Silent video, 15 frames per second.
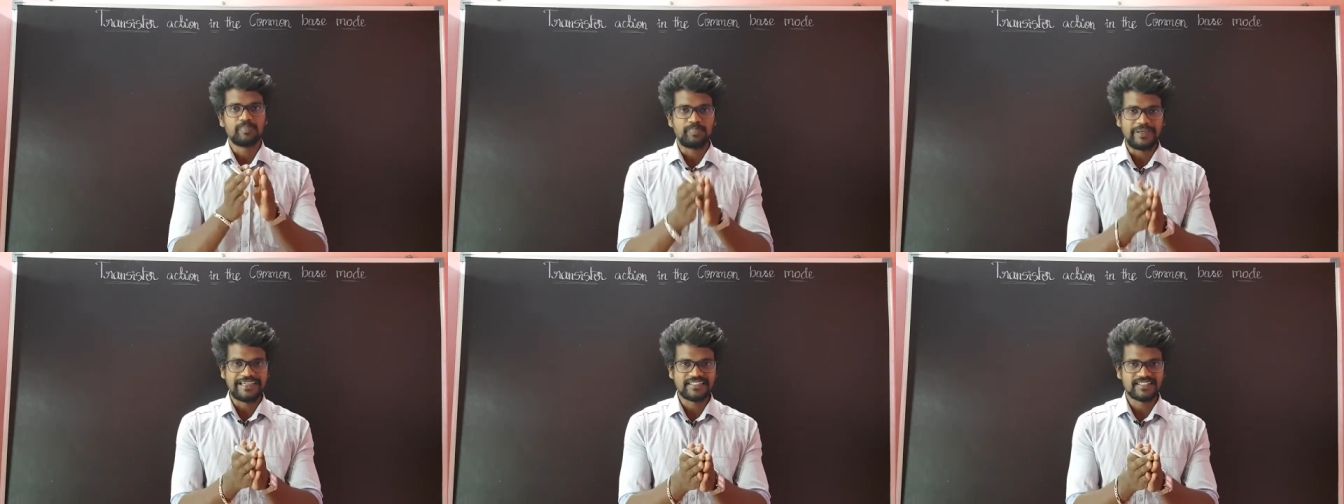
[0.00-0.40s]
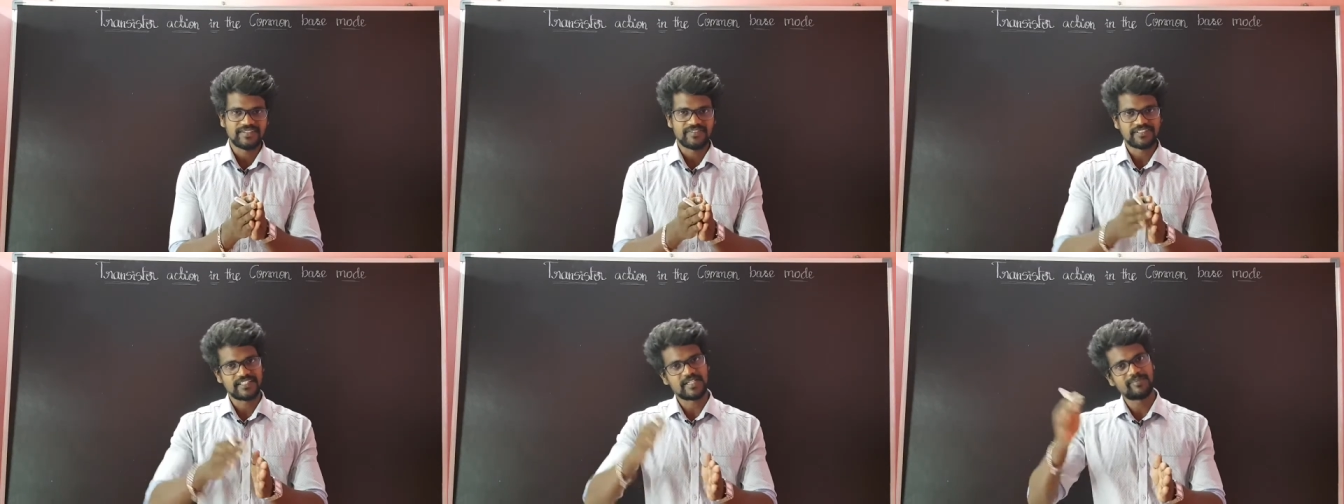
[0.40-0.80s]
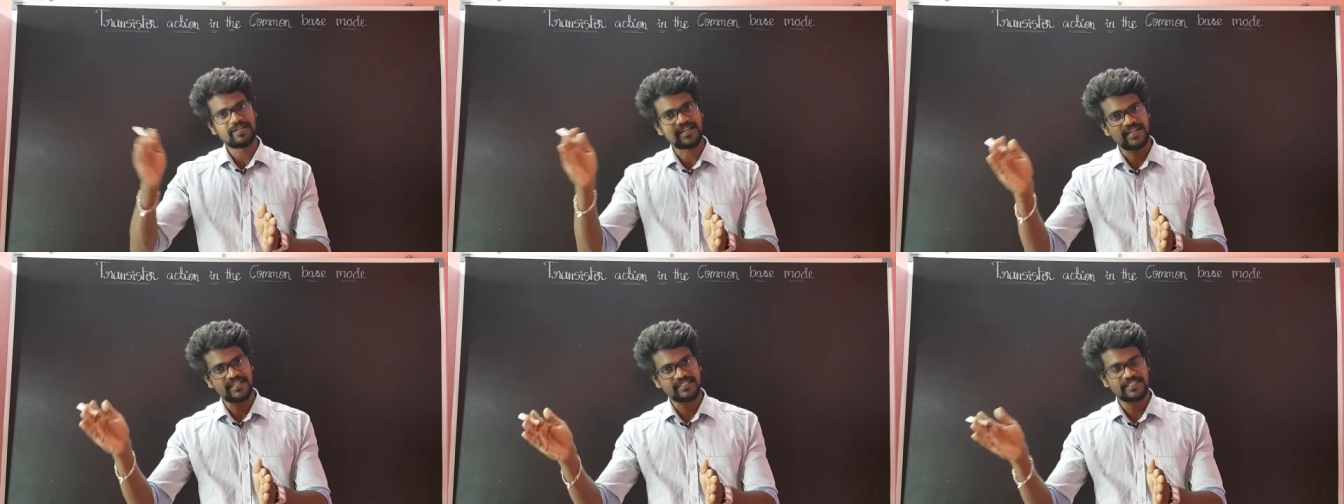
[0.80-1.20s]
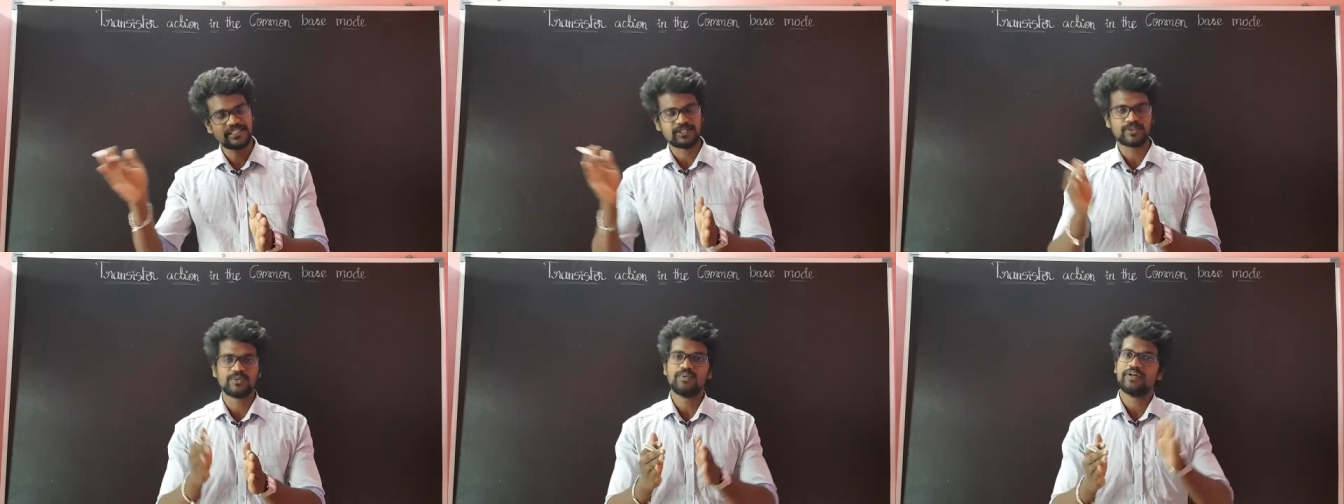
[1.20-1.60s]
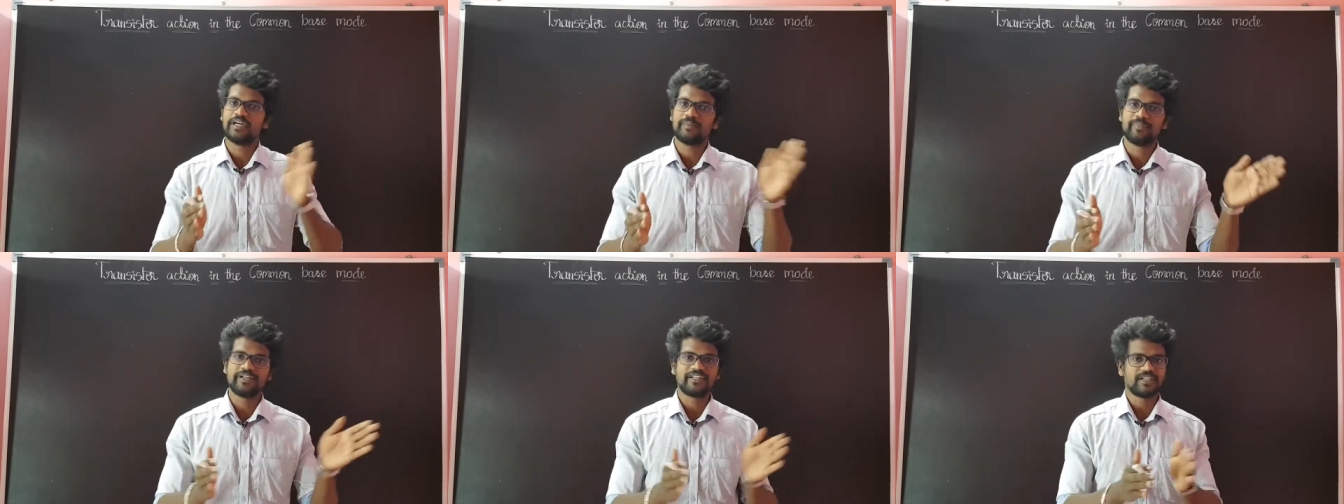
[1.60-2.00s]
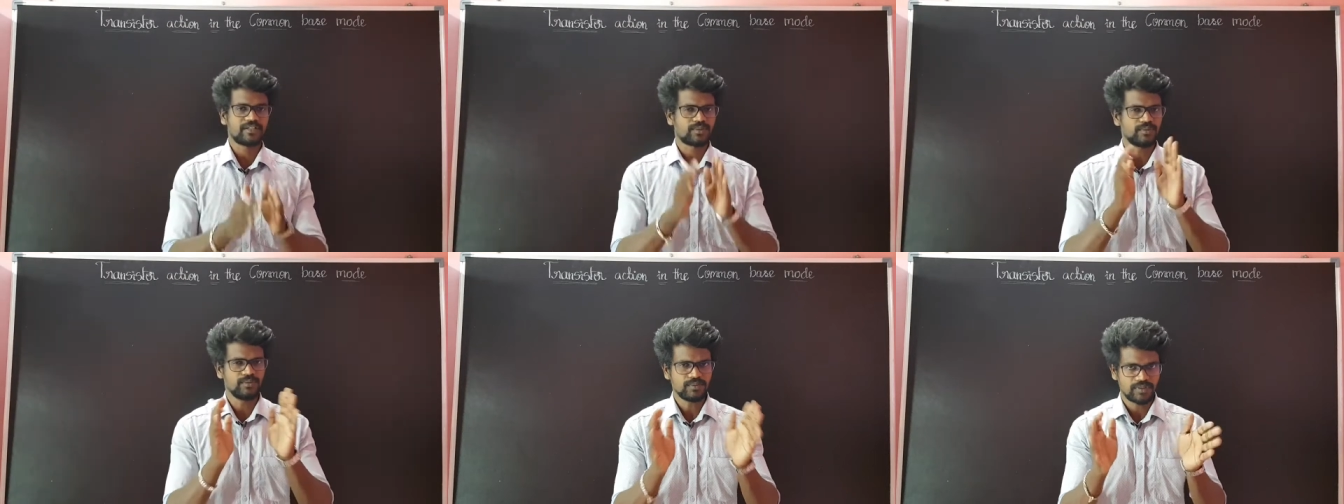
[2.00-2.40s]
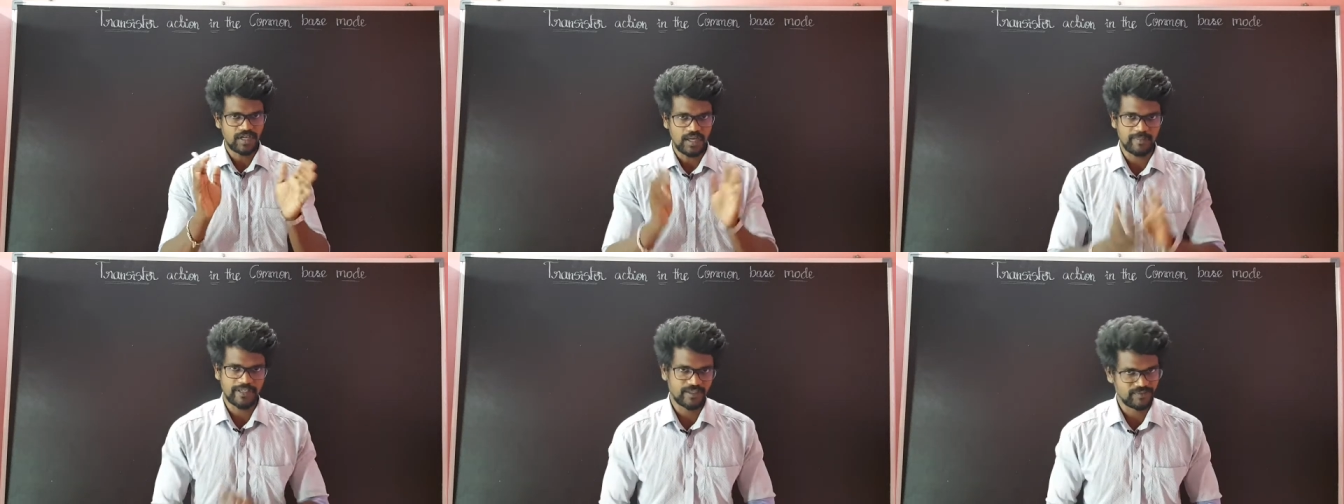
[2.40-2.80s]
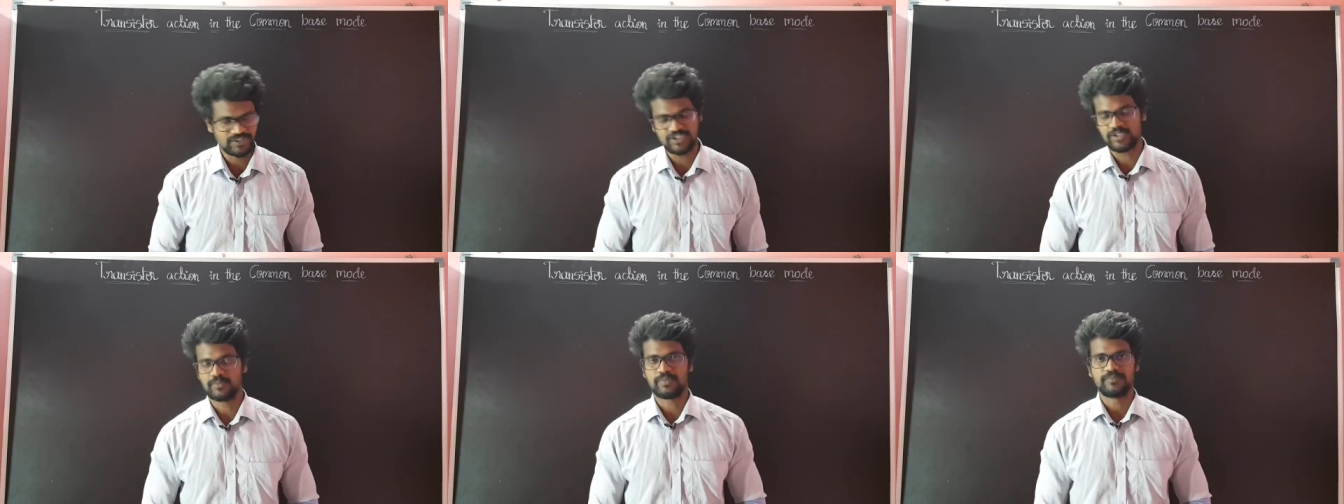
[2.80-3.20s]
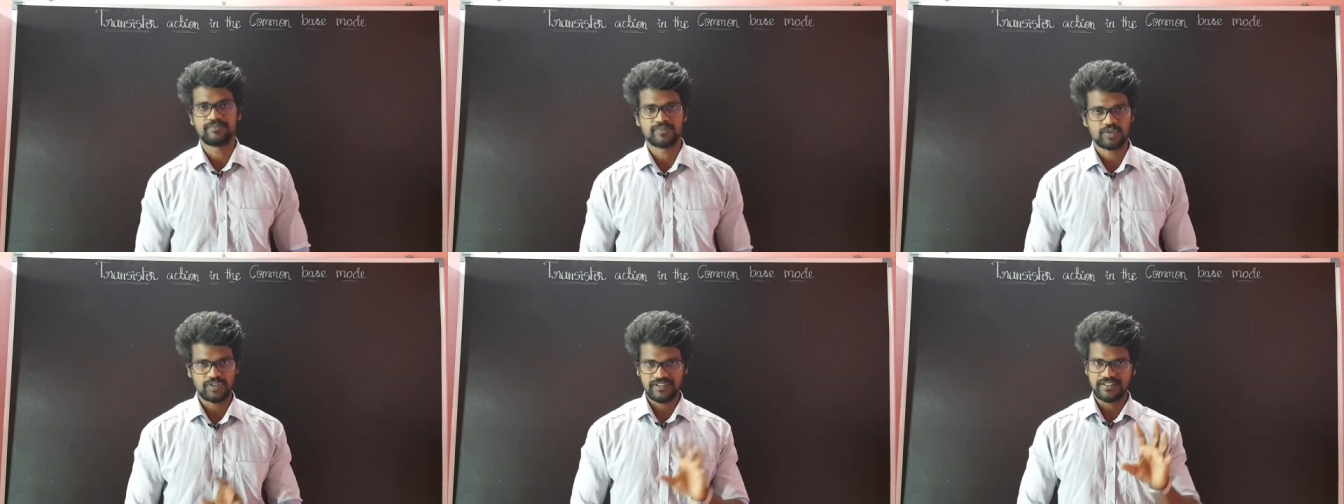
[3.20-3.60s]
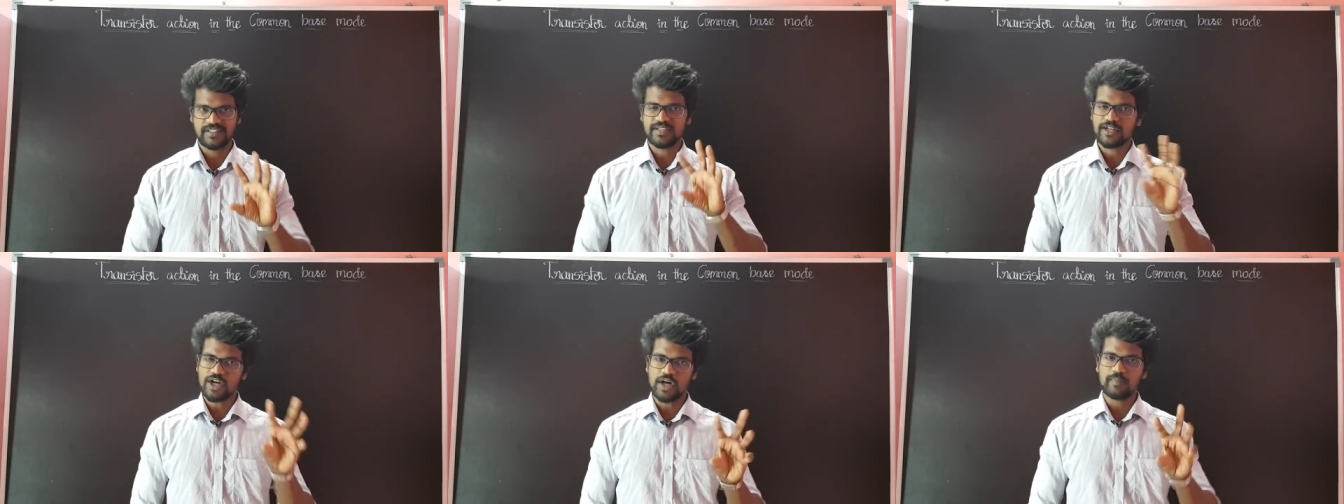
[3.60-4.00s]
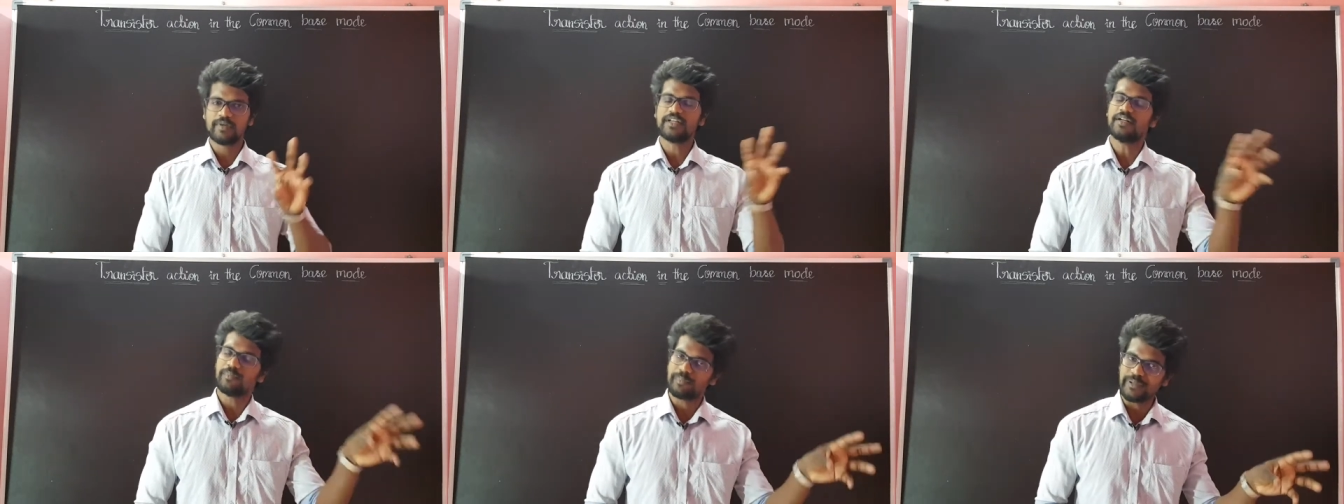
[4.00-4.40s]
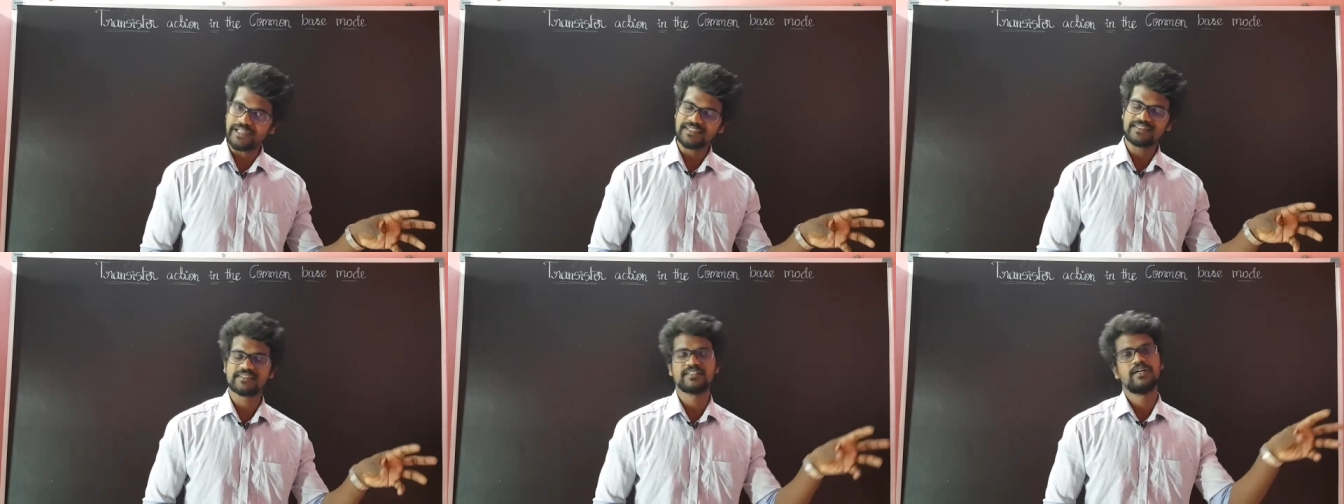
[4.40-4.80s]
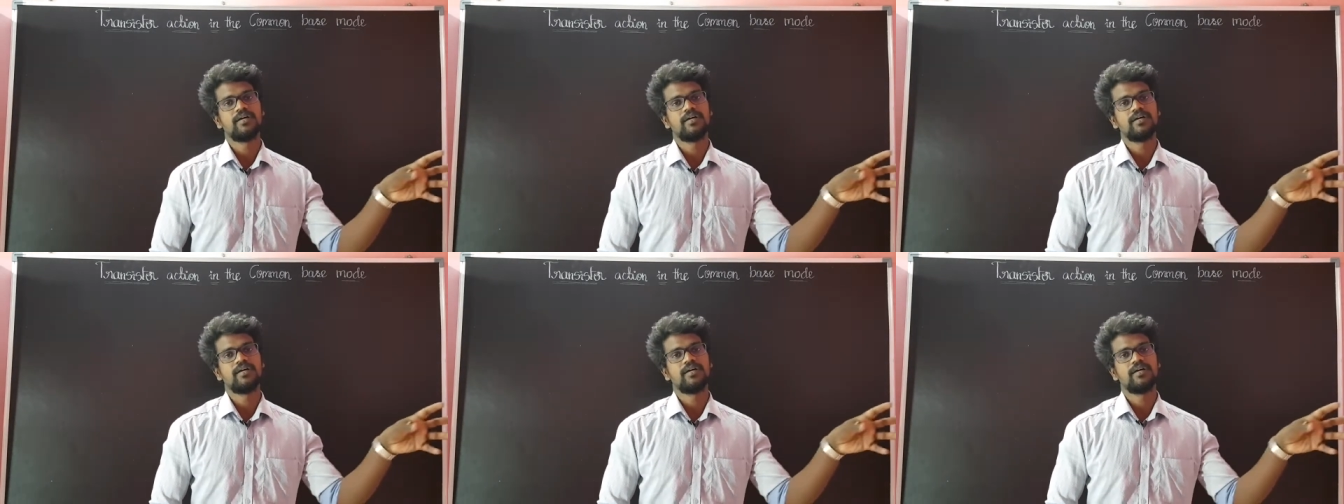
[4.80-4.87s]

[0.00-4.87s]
பேஸை வந்து நம்ம கலெக்டருக்கும் எமிட்டருக்கும் காமனாக வச்சுருப்போம் ஸோ இதுதான் காமன் பேஸ்